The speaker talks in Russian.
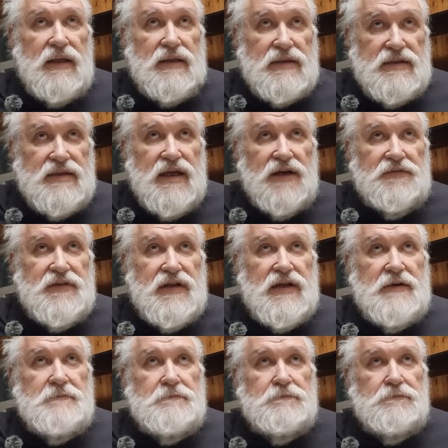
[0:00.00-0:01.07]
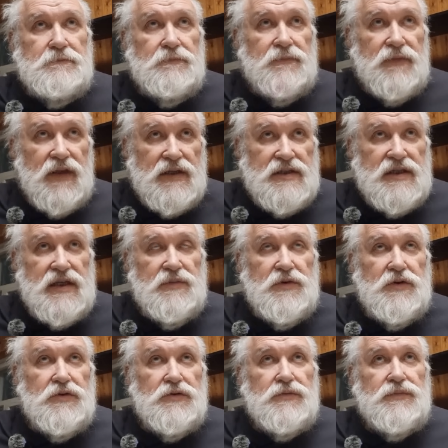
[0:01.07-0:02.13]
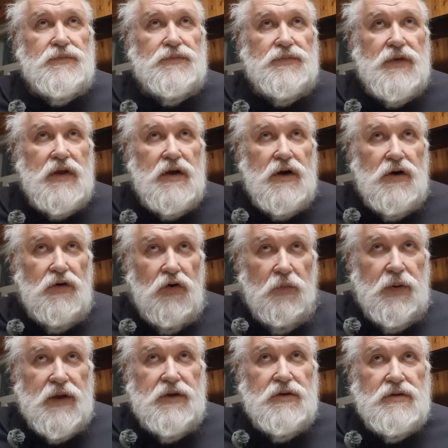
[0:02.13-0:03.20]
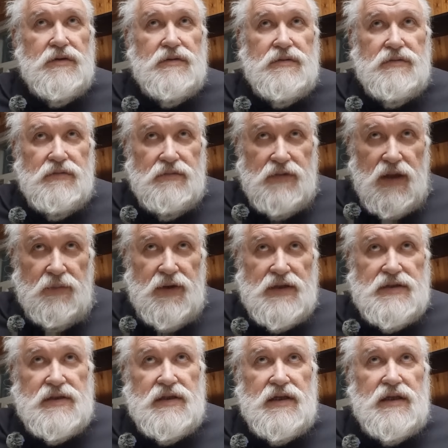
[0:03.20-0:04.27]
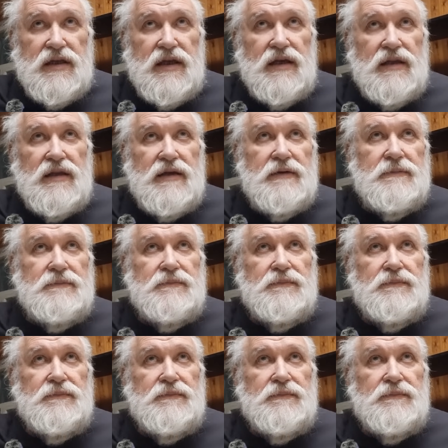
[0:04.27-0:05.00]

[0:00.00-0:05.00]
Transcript: Завтра на землю упадет небесное тело